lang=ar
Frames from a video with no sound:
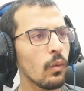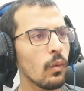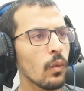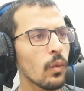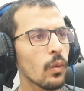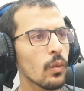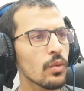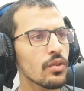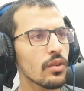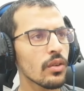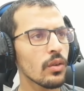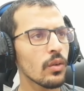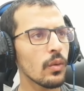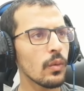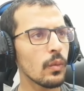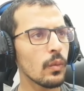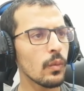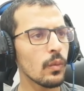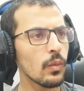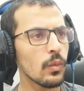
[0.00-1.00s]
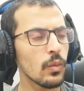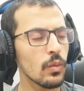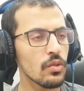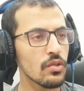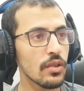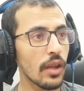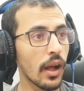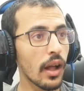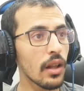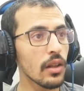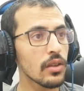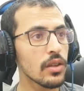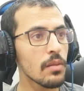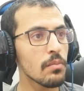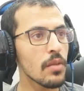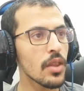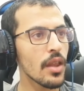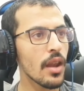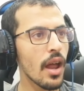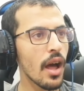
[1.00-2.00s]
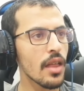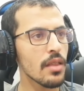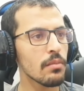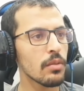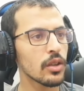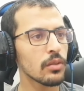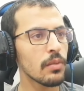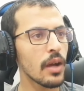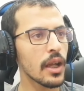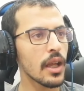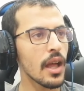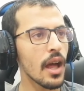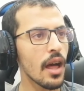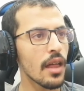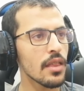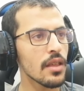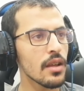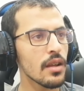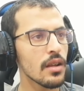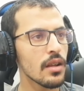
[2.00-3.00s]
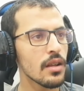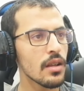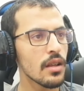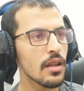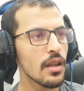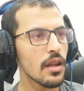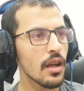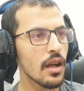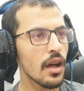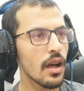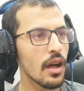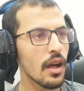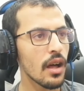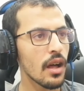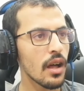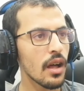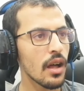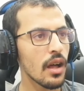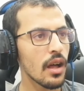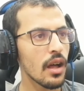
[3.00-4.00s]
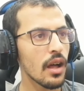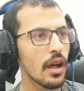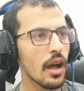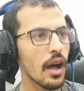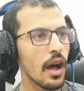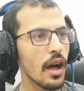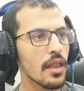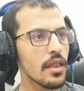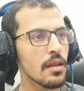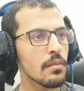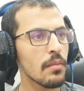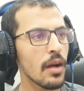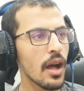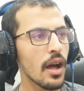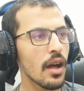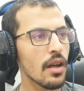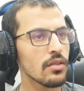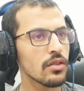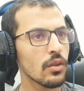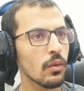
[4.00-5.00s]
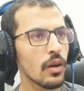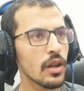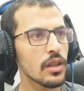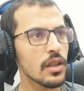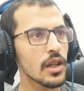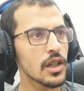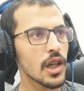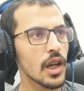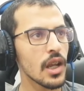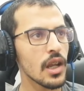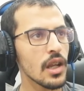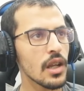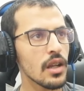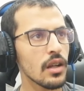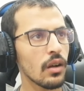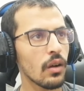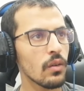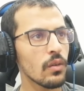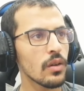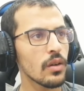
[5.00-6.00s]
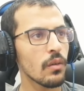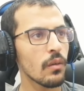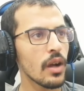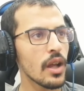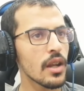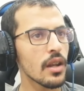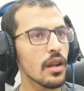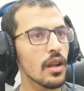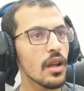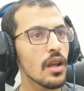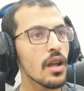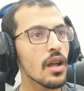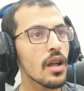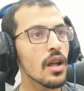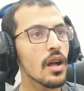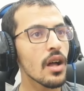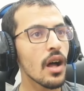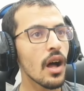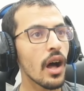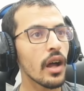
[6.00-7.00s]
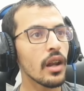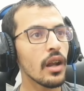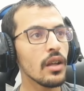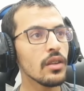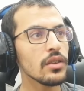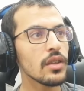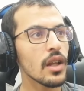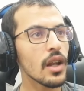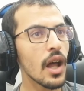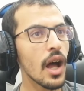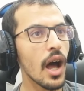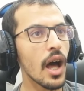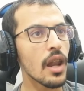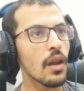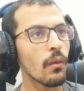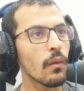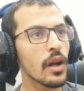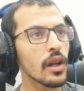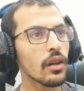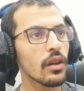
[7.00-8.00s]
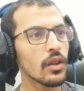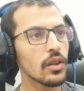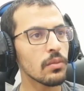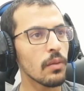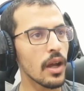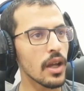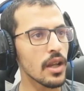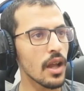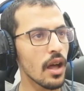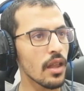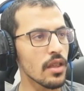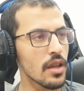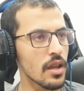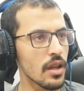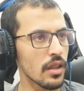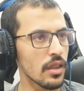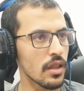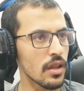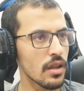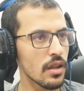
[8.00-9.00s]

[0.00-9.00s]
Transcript: وصقلته مثل هذه بس باقي هذه هذه ما سويتها شيء خلوني وين انا عندي الاله وين رحت باي هذه